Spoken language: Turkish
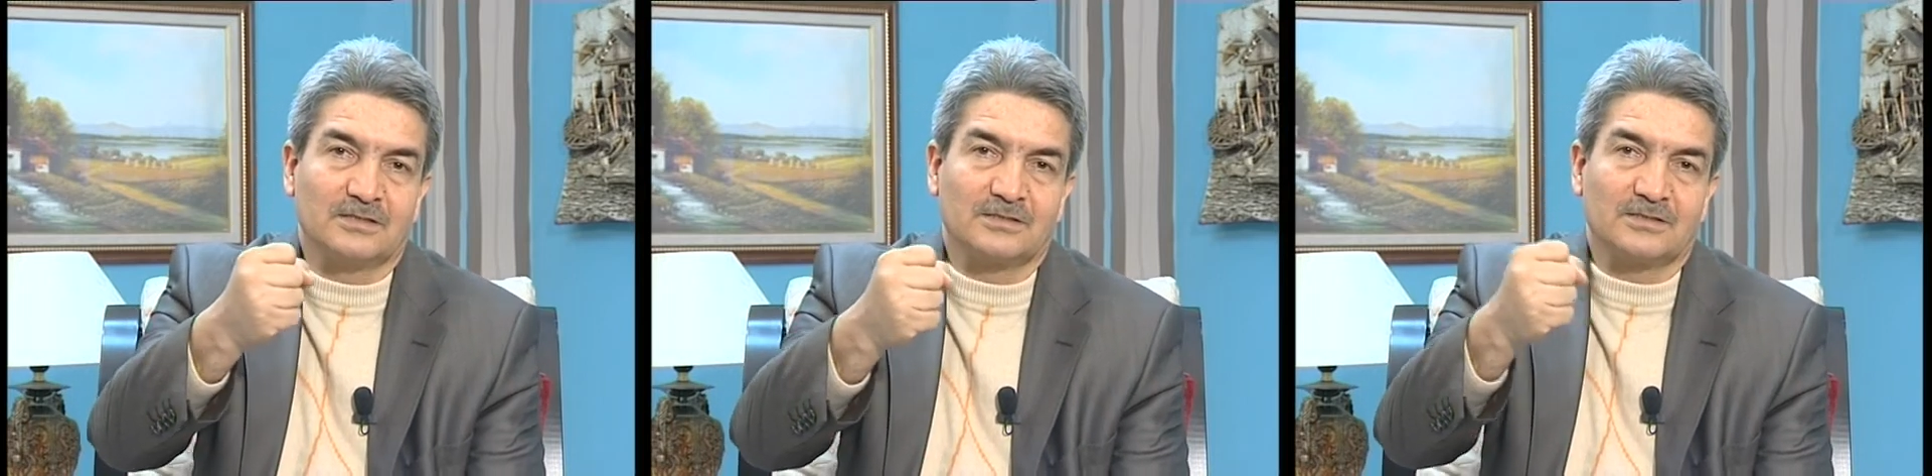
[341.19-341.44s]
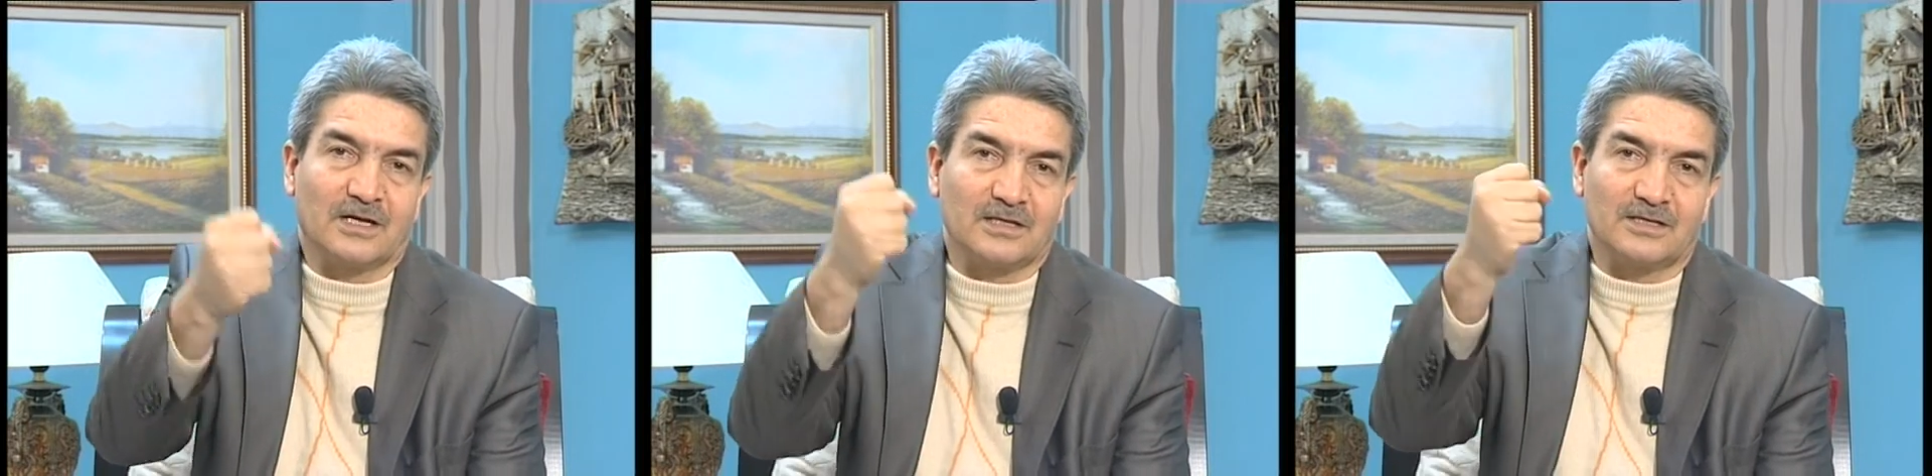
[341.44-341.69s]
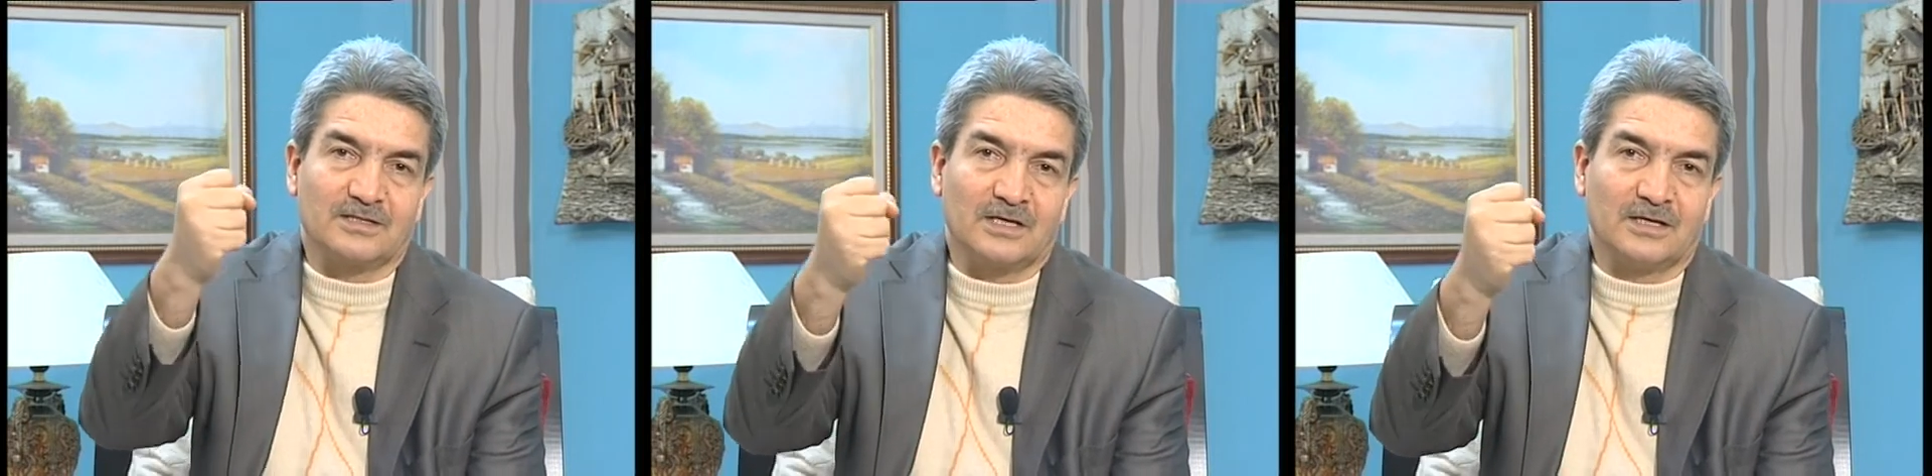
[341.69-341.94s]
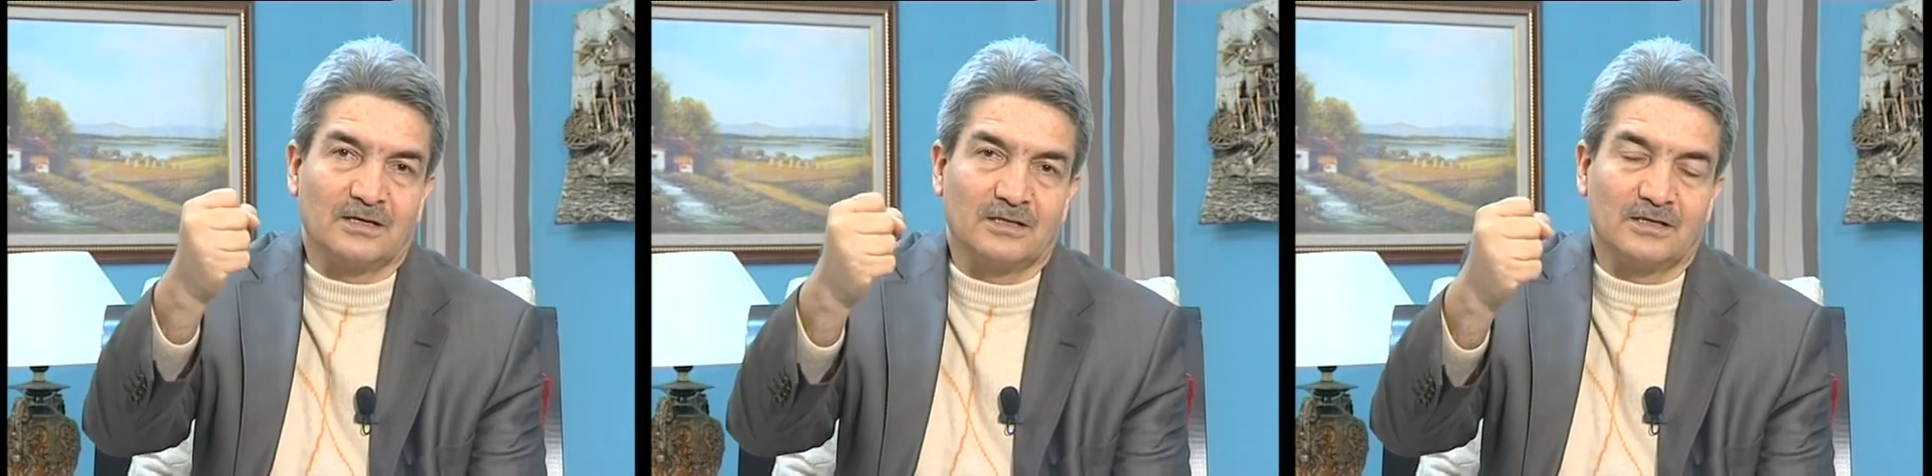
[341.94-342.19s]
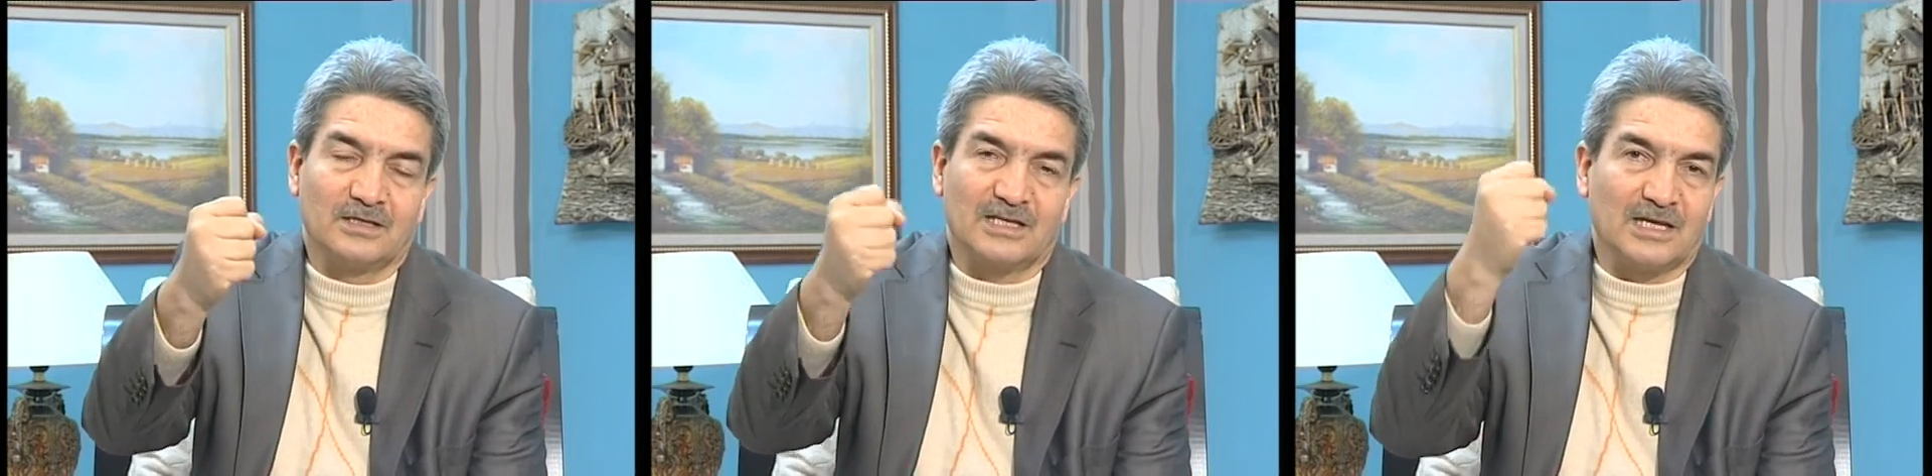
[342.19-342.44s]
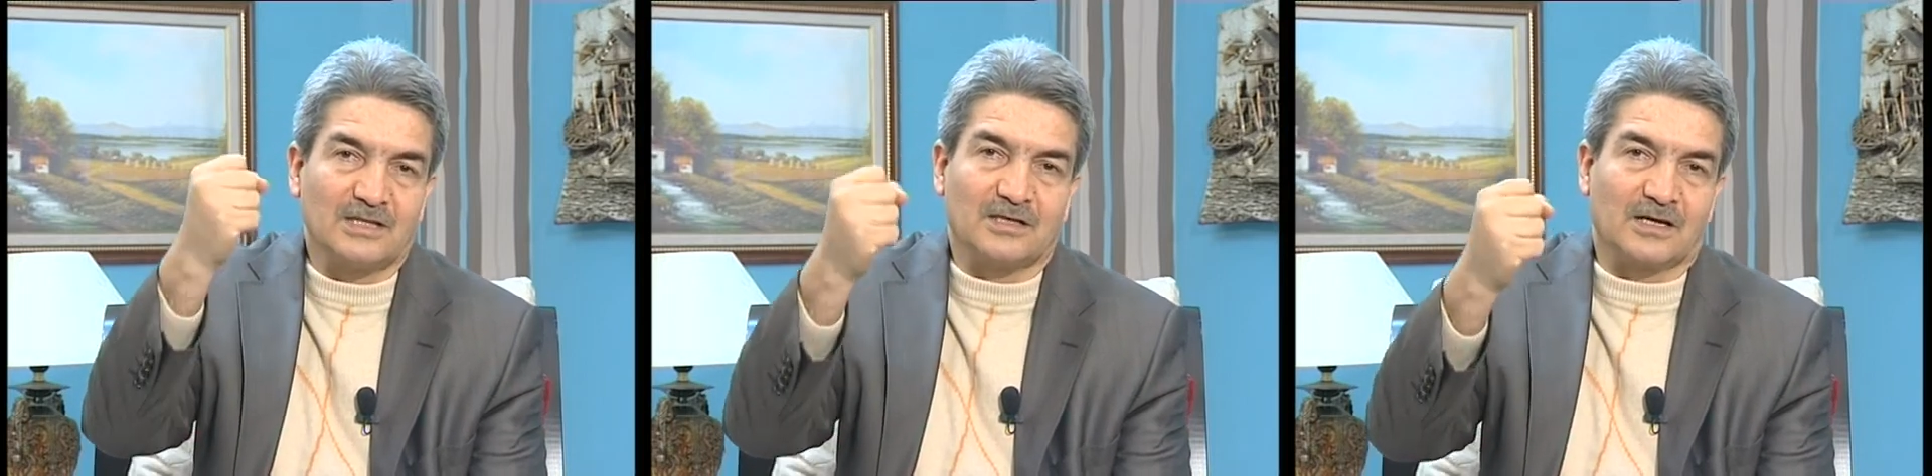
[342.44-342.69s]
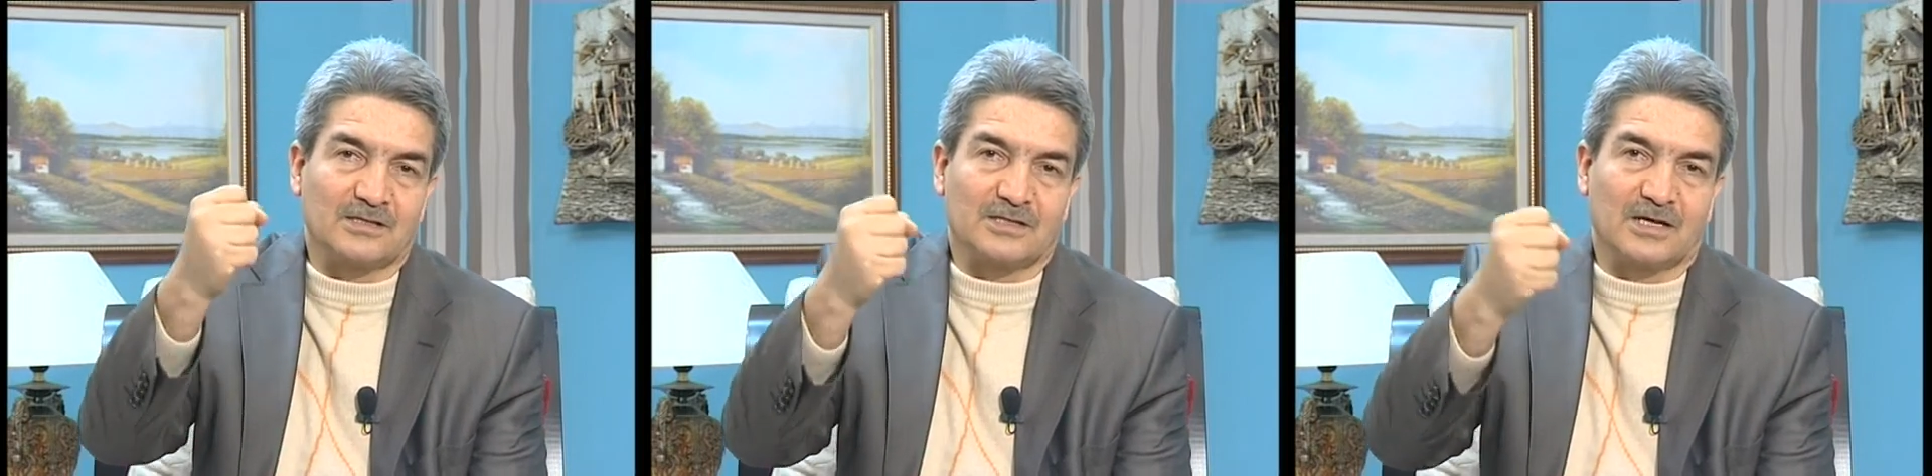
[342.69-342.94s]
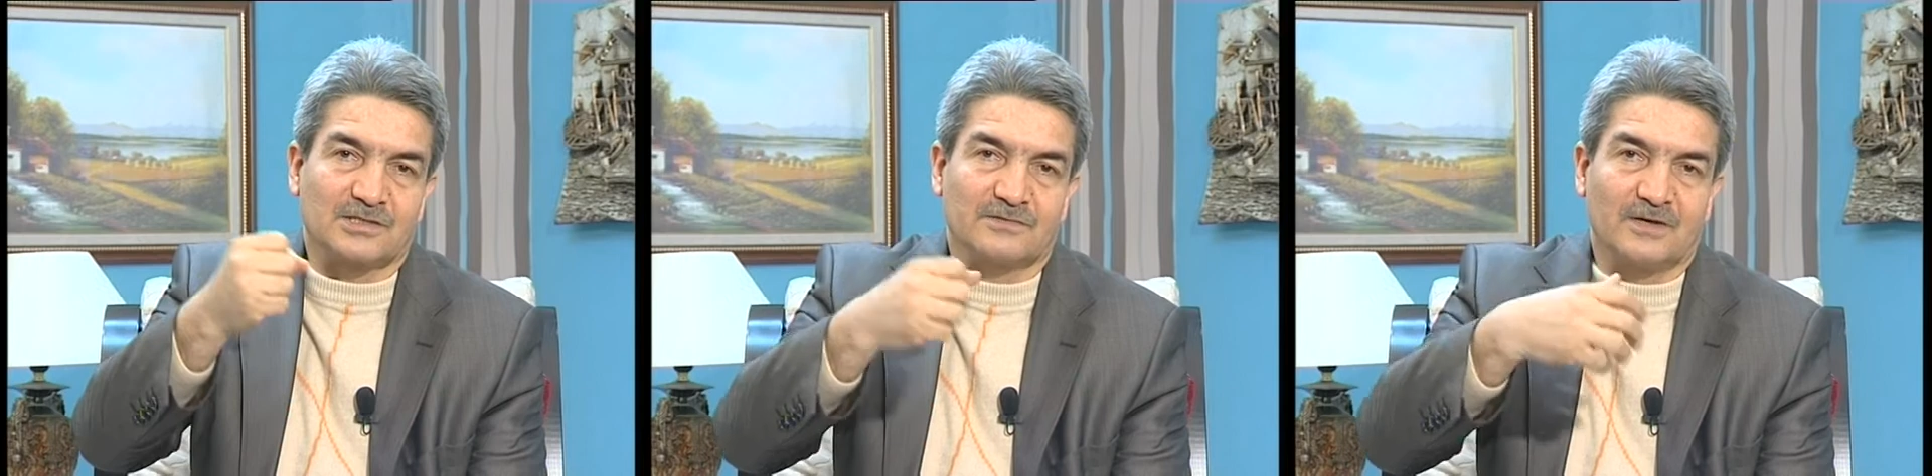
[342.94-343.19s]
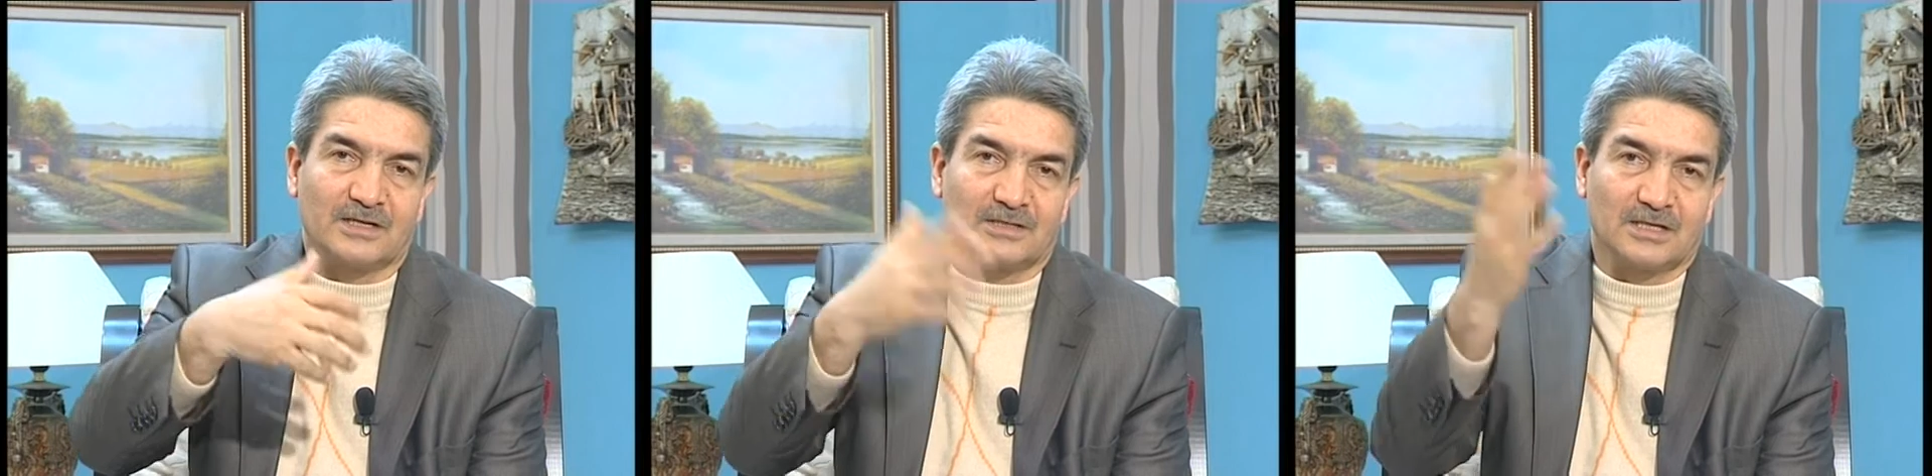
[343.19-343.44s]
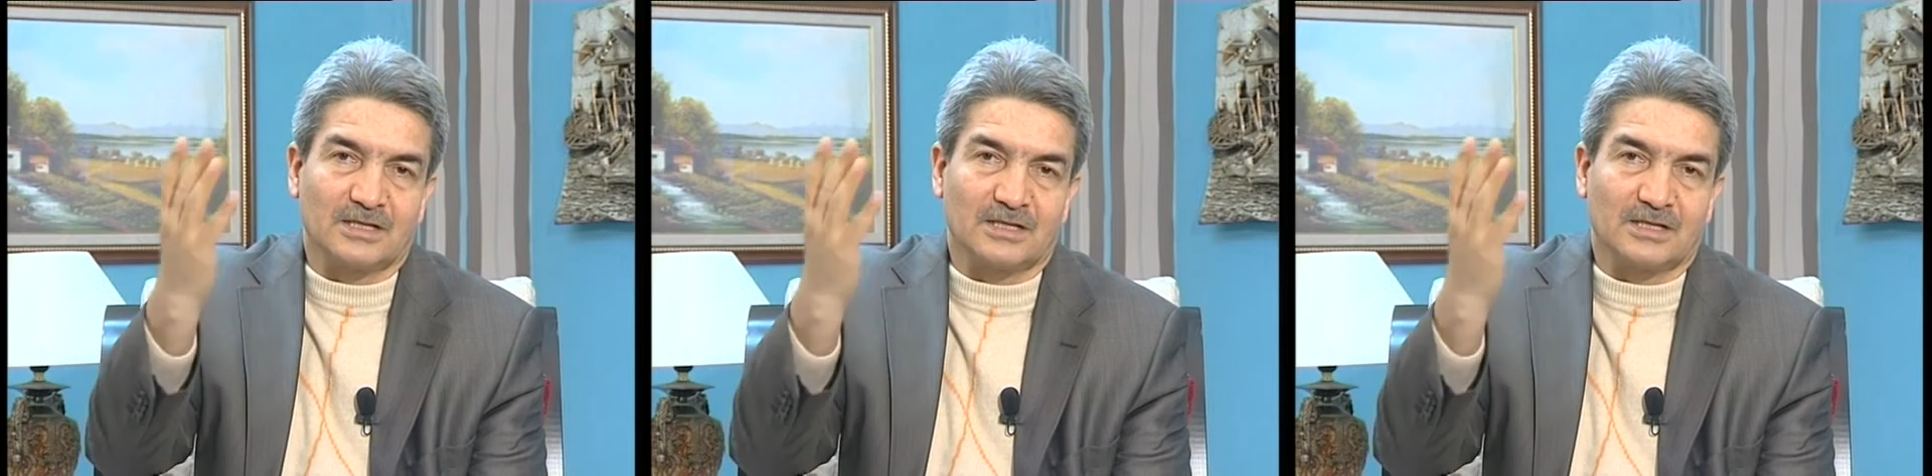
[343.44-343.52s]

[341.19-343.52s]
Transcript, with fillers: sadece kendi asası var.